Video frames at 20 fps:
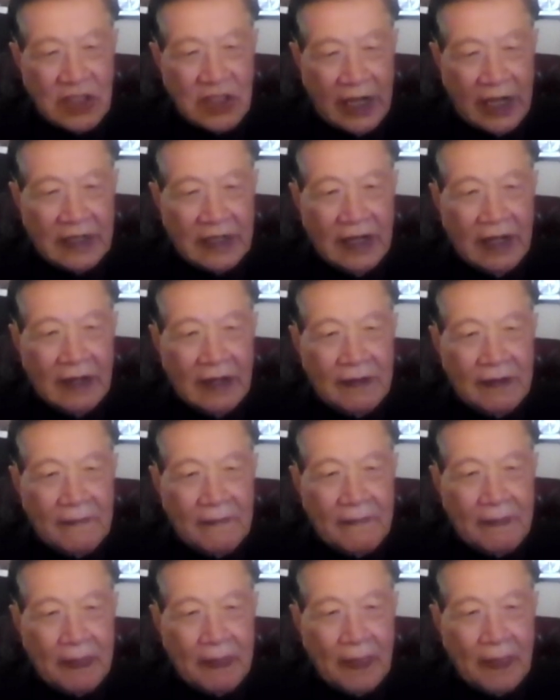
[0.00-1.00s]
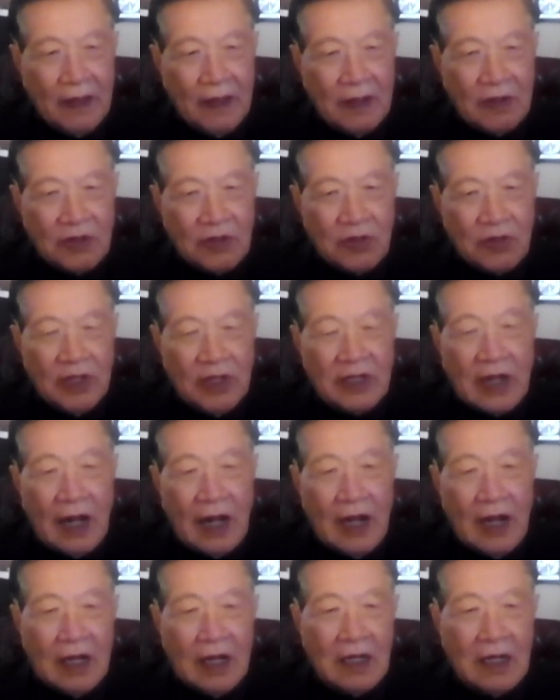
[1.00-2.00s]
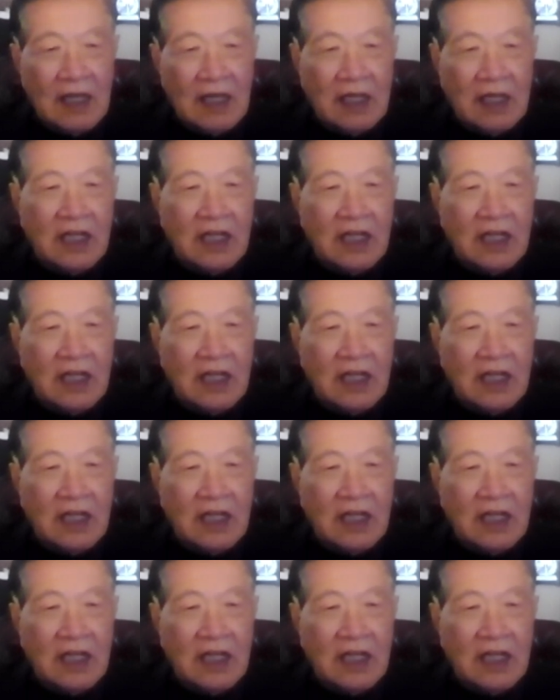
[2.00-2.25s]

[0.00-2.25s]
才能，所以他